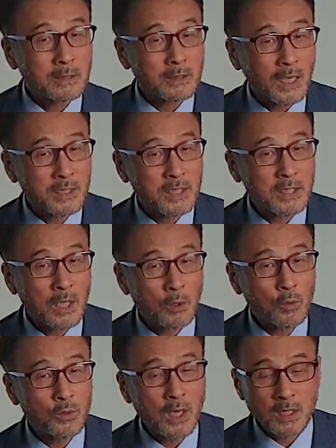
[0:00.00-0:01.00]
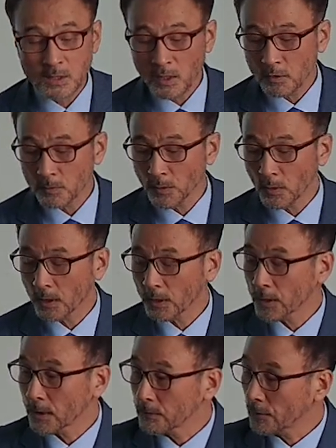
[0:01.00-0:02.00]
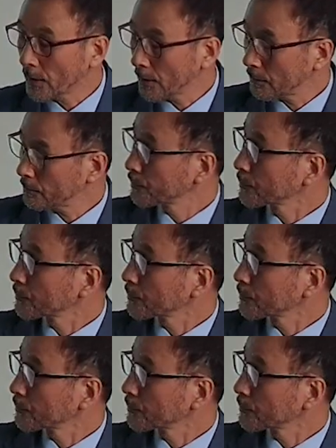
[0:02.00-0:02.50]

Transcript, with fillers: 다시 새로운 양상으로 변하게 되는데요.